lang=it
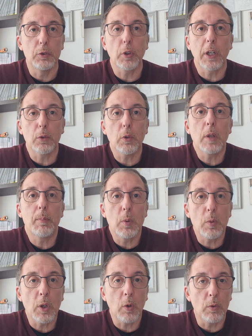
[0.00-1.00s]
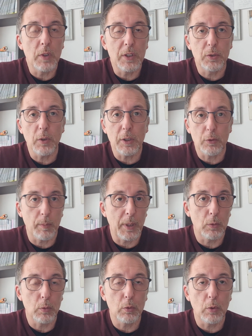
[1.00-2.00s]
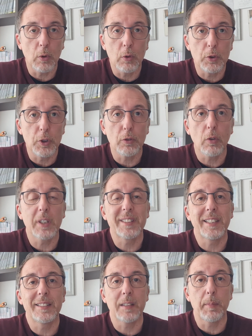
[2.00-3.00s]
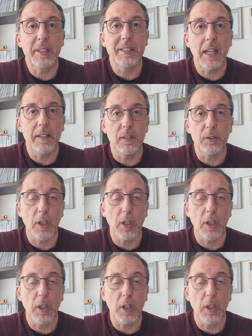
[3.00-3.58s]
giocatori più in condizione e soprattutto non ci sono assenze pesanti,